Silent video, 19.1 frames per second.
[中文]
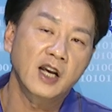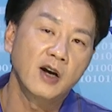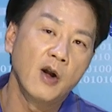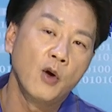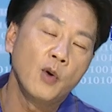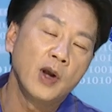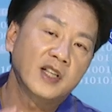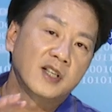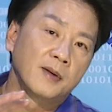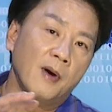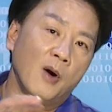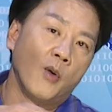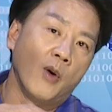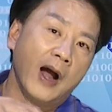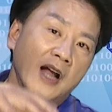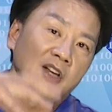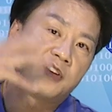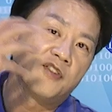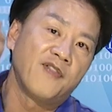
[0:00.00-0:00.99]
各位为什么
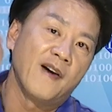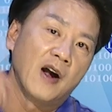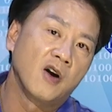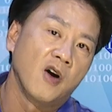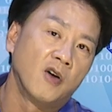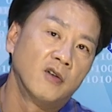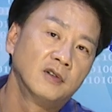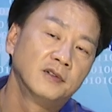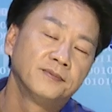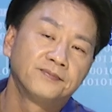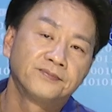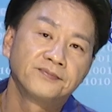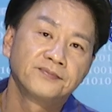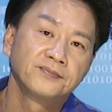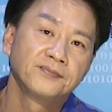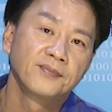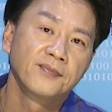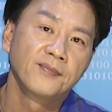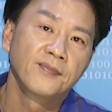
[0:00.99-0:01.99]
我要去放空？
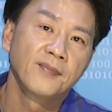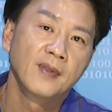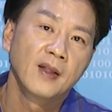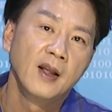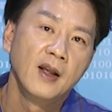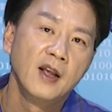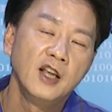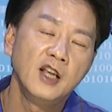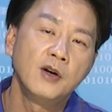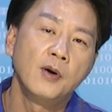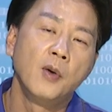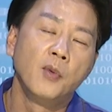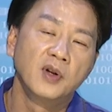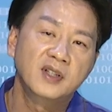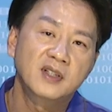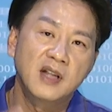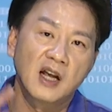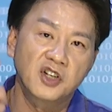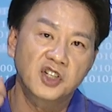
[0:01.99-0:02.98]
因为
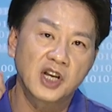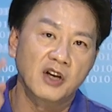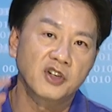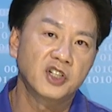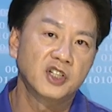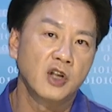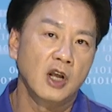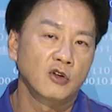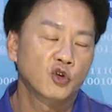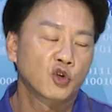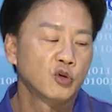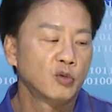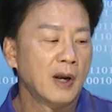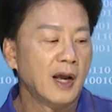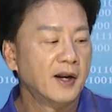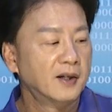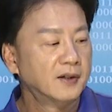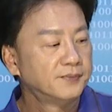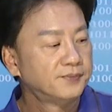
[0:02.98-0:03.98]
我知道消息要出
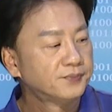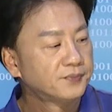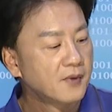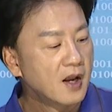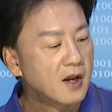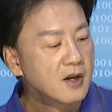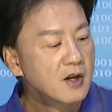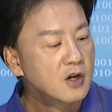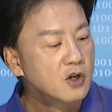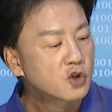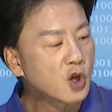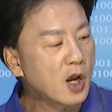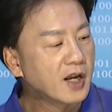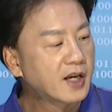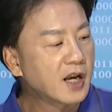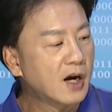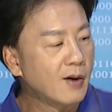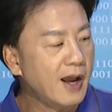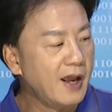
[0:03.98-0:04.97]
来了。所
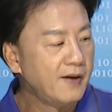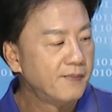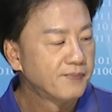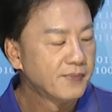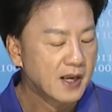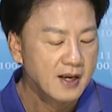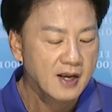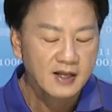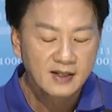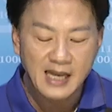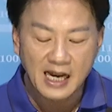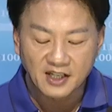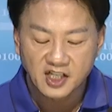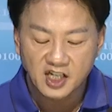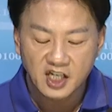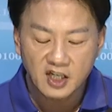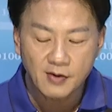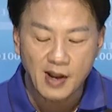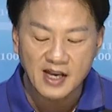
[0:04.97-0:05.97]
以各位，在
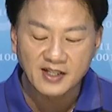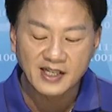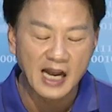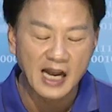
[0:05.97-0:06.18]
七月